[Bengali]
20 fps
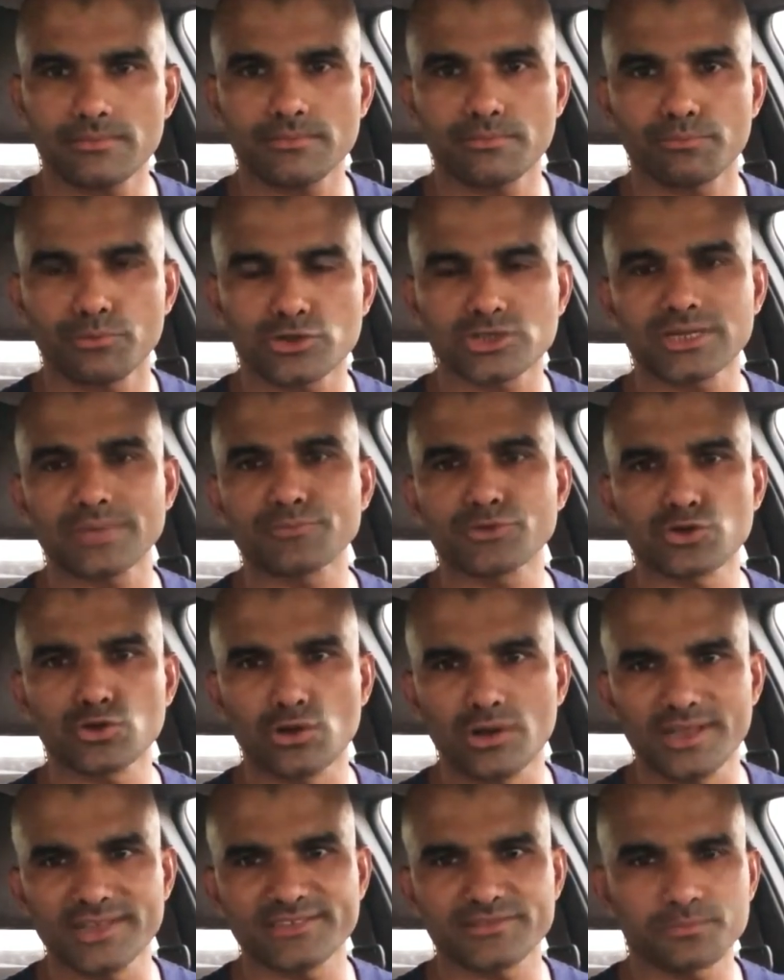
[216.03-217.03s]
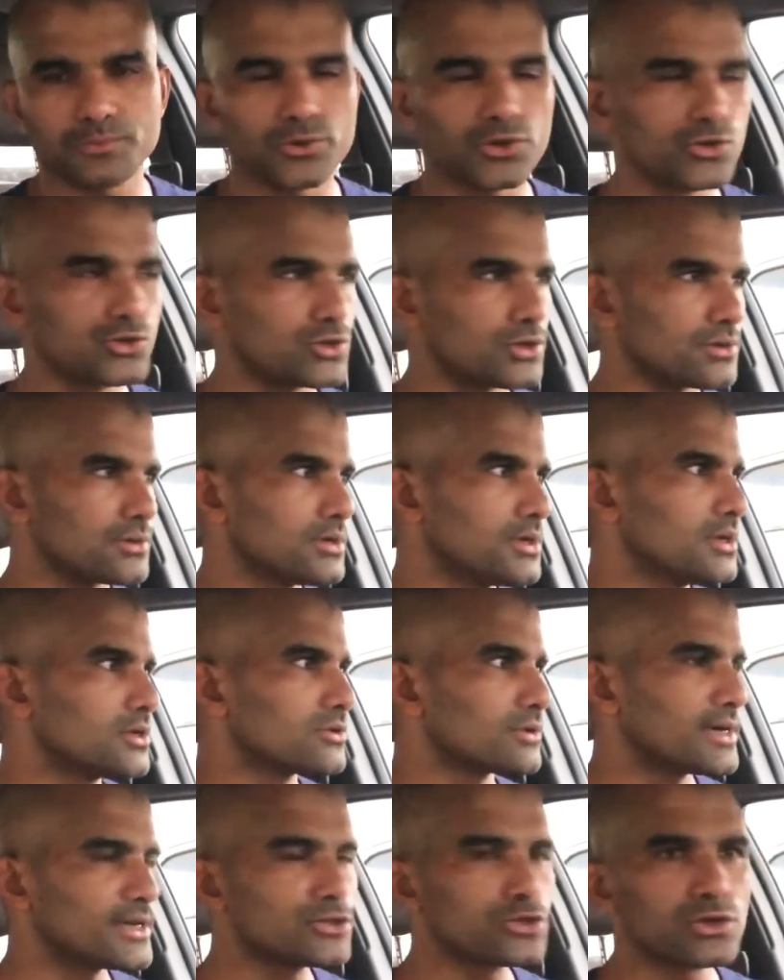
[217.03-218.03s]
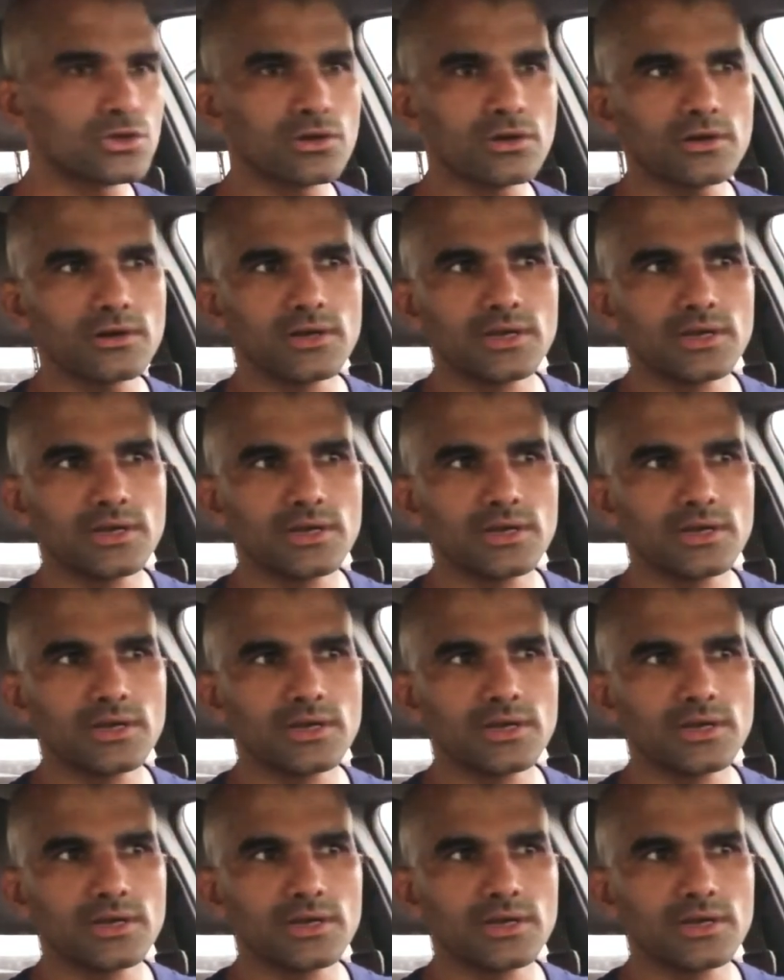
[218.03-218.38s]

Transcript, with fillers: পর্যাপ্ত নলেজ প্রয়োজন তো এই জন্য